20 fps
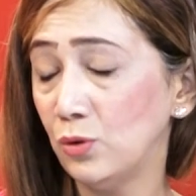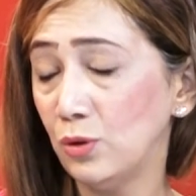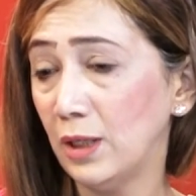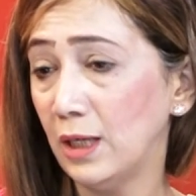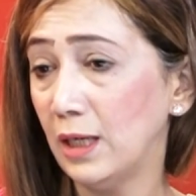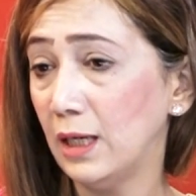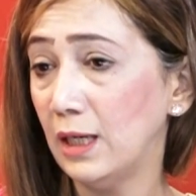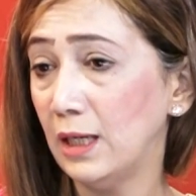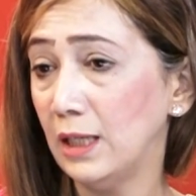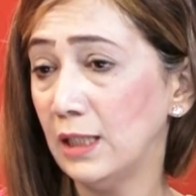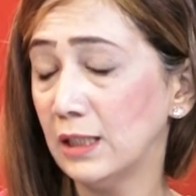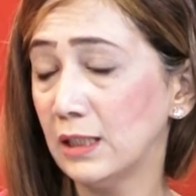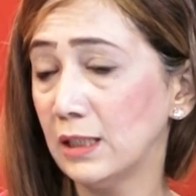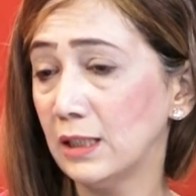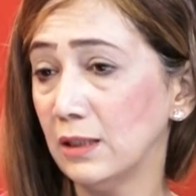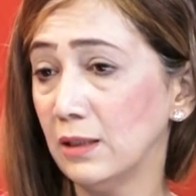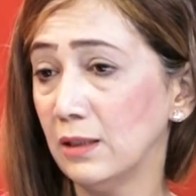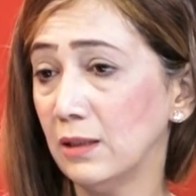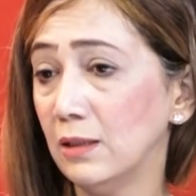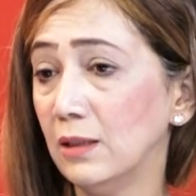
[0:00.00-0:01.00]
जो है
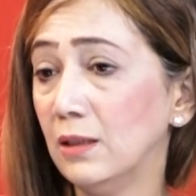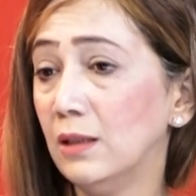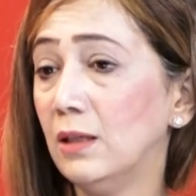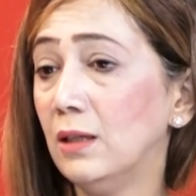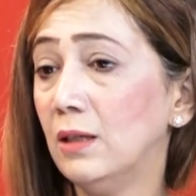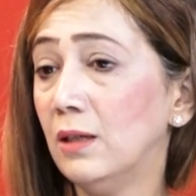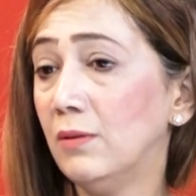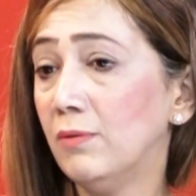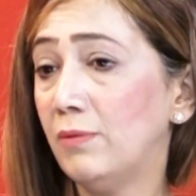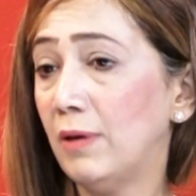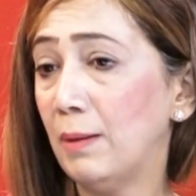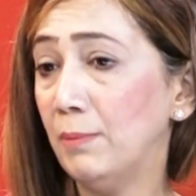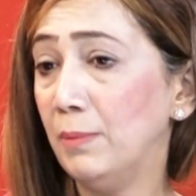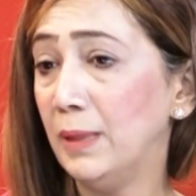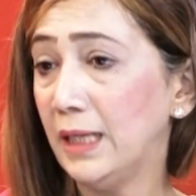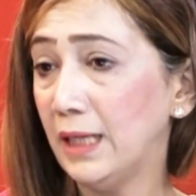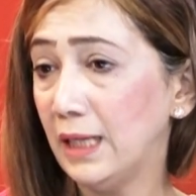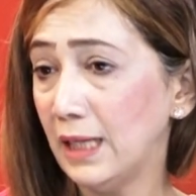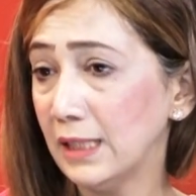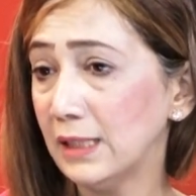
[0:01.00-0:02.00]
इस
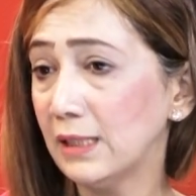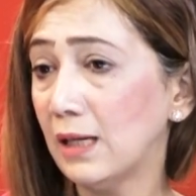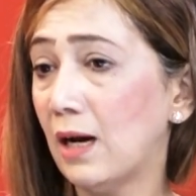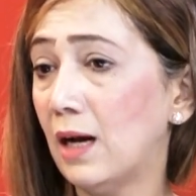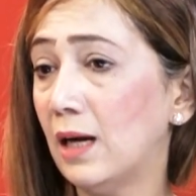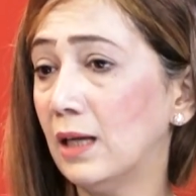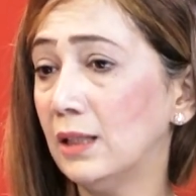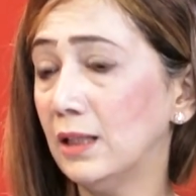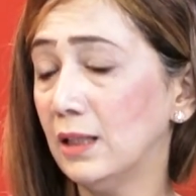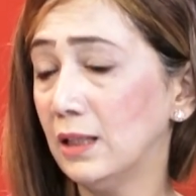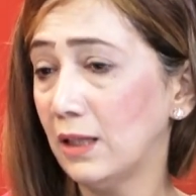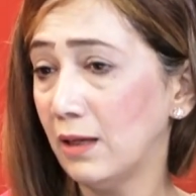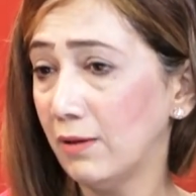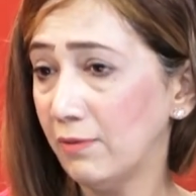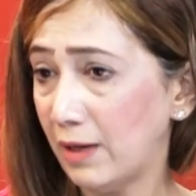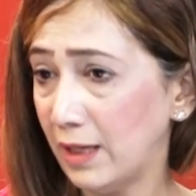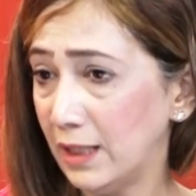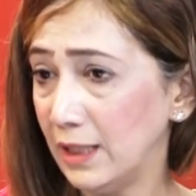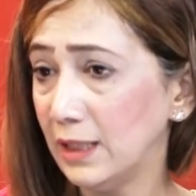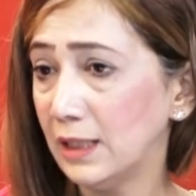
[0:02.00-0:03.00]
फैमिली के साथ इनके
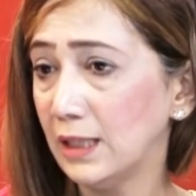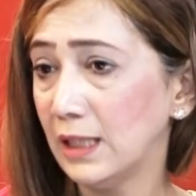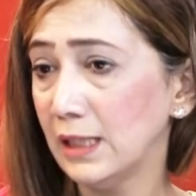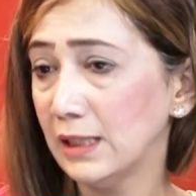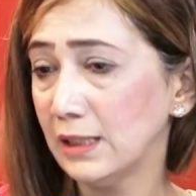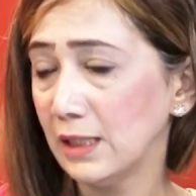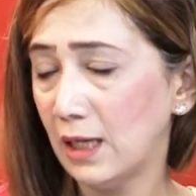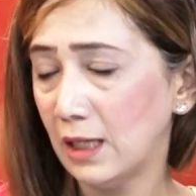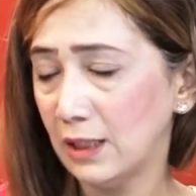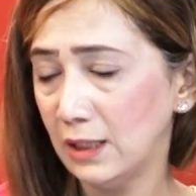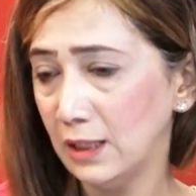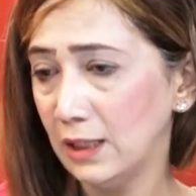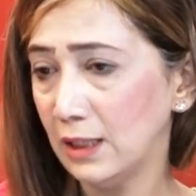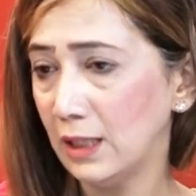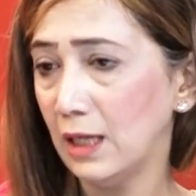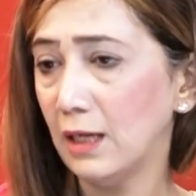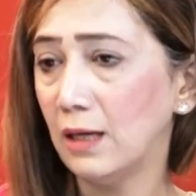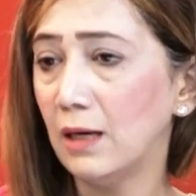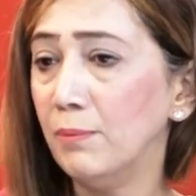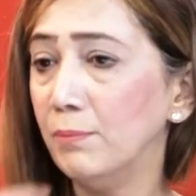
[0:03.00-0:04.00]
वालिद के साथ
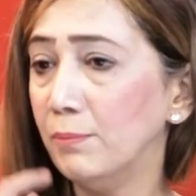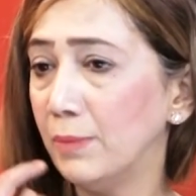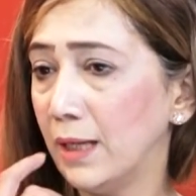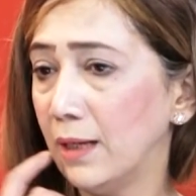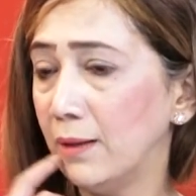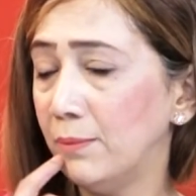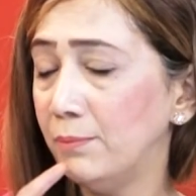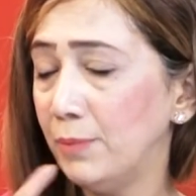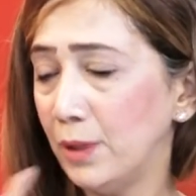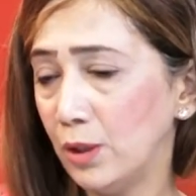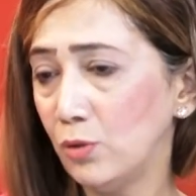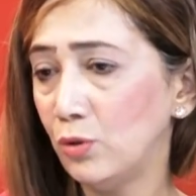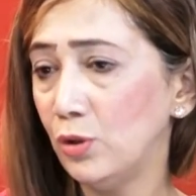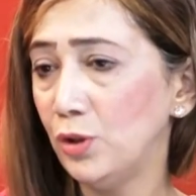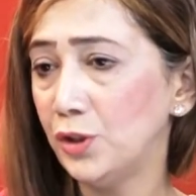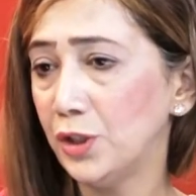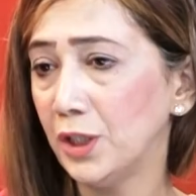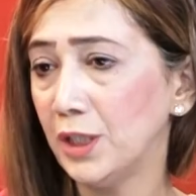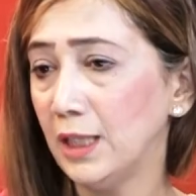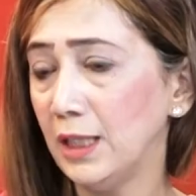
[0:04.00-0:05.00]
इनके गम में हम
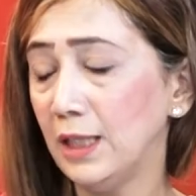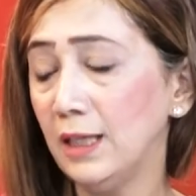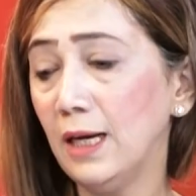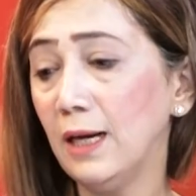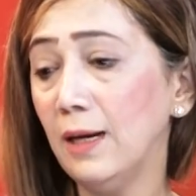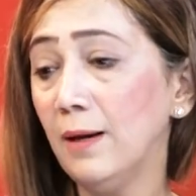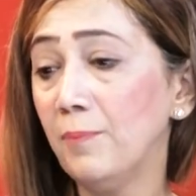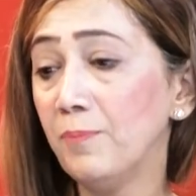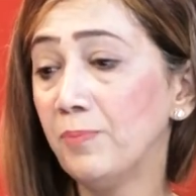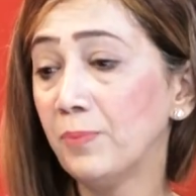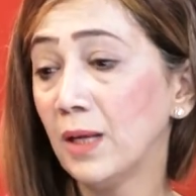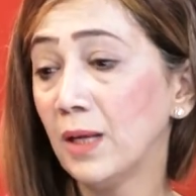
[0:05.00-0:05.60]
बिल्कुल शरीक हैं